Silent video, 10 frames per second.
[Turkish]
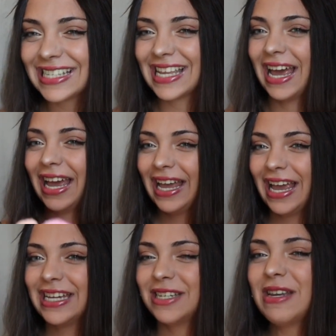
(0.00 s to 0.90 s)
Neyse.
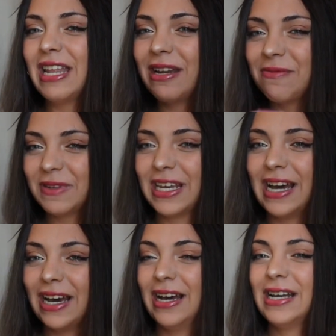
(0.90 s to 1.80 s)
Şimdi dedim
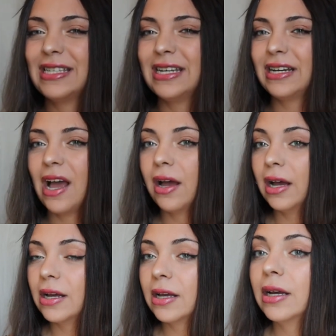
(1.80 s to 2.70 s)
ki hazır
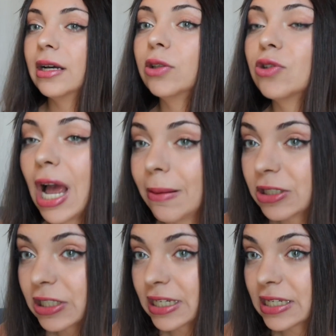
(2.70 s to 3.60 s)
e,
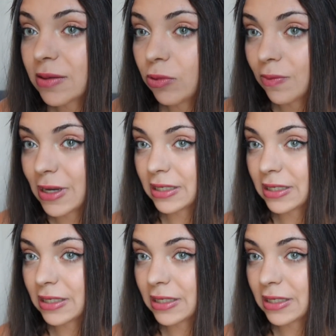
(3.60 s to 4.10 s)
güzel bir ışık açısı buldum.